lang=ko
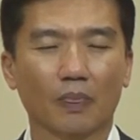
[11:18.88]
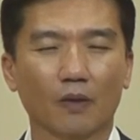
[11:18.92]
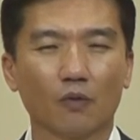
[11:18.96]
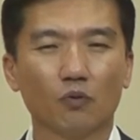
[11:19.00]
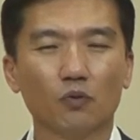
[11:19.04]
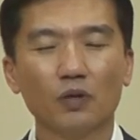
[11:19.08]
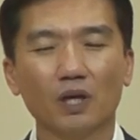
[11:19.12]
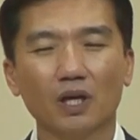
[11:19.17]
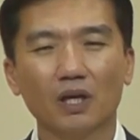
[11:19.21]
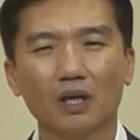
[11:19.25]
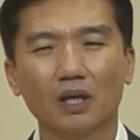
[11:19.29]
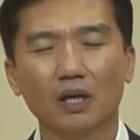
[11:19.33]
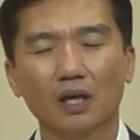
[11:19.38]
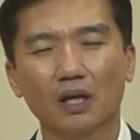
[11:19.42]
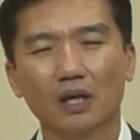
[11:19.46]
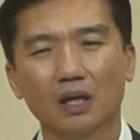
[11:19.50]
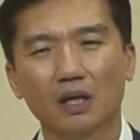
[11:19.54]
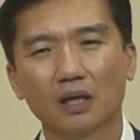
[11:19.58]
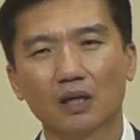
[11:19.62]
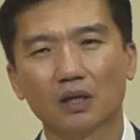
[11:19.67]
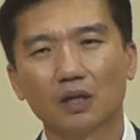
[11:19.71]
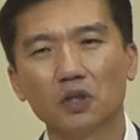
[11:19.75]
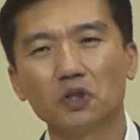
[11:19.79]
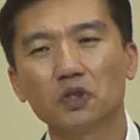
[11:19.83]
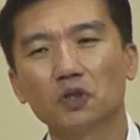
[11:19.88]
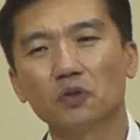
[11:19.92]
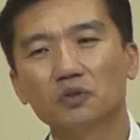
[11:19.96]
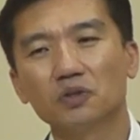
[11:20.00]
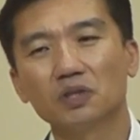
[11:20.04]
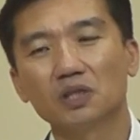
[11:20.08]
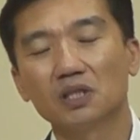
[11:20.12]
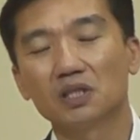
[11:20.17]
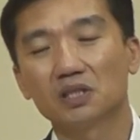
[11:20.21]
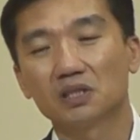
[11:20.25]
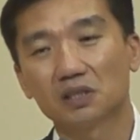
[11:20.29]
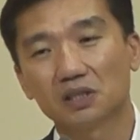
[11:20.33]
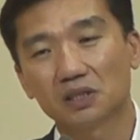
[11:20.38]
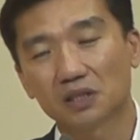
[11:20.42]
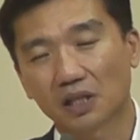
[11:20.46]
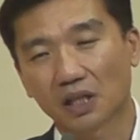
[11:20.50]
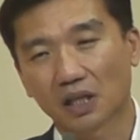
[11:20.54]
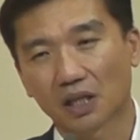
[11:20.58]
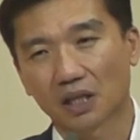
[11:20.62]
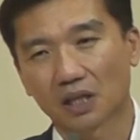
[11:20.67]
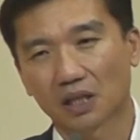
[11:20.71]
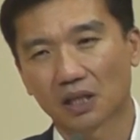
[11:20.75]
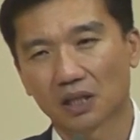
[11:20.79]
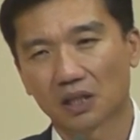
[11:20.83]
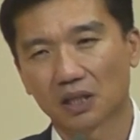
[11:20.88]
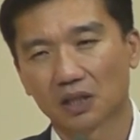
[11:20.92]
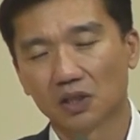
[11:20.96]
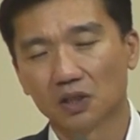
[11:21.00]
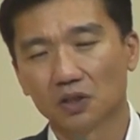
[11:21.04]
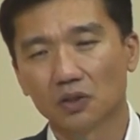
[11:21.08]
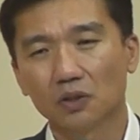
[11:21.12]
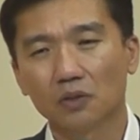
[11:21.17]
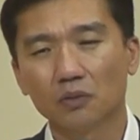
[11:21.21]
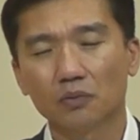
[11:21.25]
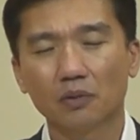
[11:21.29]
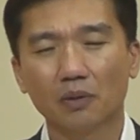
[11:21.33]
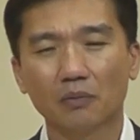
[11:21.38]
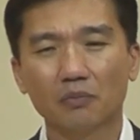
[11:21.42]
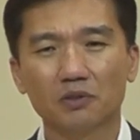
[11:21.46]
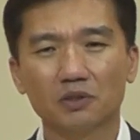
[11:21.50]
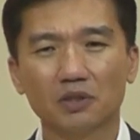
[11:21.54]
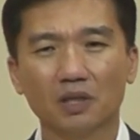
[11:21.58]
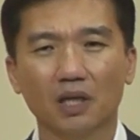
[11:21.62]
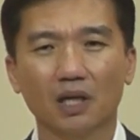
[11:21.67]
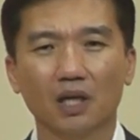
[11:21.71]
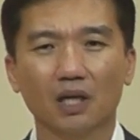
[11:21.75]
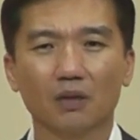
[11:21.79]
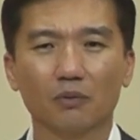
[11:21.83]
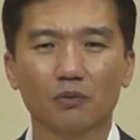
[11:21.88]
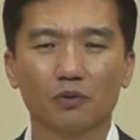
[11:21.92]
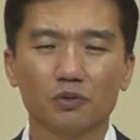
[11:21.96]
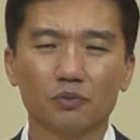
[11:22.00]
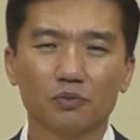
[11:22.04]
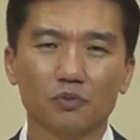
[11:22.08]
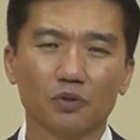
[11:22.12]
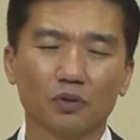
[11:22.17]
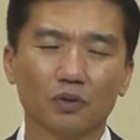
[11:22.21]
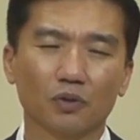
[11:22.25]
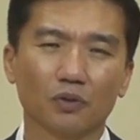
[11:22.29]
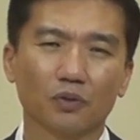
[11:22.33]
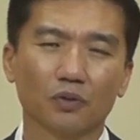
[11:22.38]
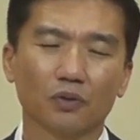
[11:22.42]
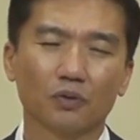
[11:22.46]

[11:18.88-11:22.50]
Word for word: 우리에게 어려운 일이 있을 때 여러분 한번 생각해 보십시오.